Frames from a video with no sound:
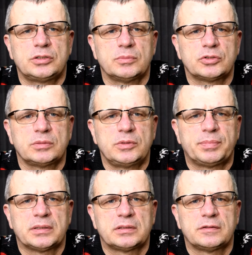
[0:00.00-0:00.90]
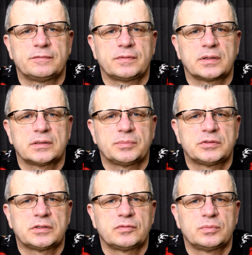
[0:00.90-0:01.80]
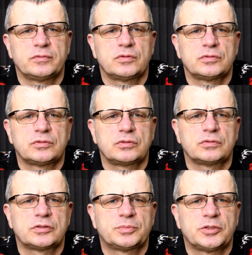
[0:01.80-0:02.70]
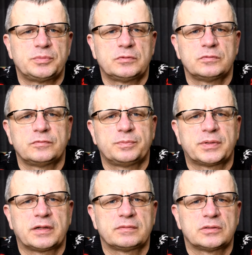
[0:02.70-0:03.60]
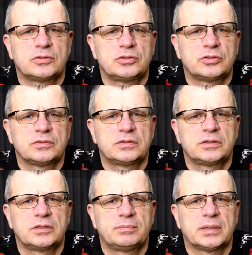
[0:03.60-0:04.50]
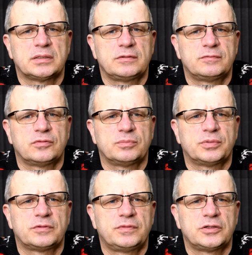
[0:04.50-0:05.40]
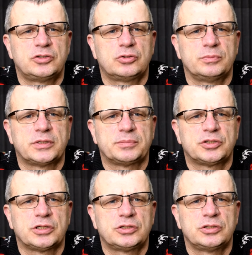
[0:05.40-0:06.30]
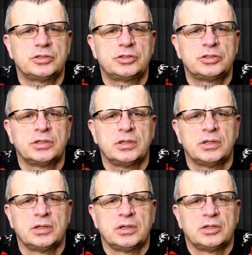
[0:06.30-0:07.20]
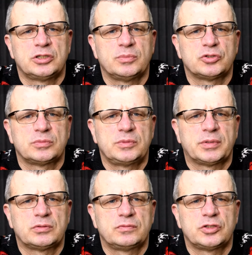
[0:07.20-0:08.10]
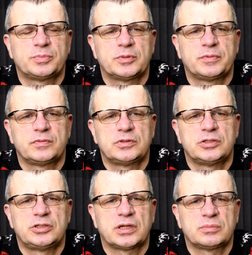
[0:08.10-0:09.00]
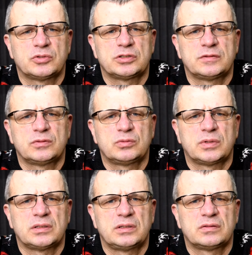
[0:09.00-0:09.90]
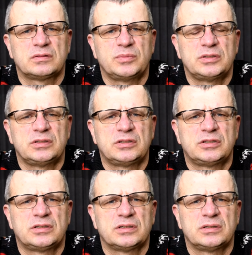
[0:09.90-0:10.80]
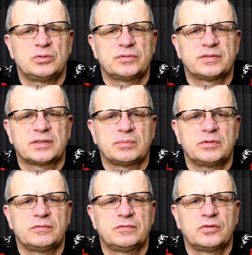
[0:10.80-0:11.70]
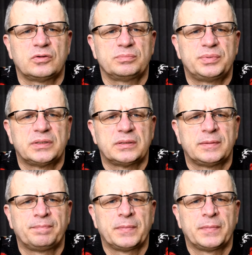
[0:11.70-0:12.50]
Czy może mi Pan ten fakt na podstawie obowiązujących przepisów prawa dotyczących tych badań w WOM potwierdzić lub zaprzeczyć? Czy może mi Pan również podpowiedzieć, jak można ewentualnie to zmienić już w samym WOMP-ie?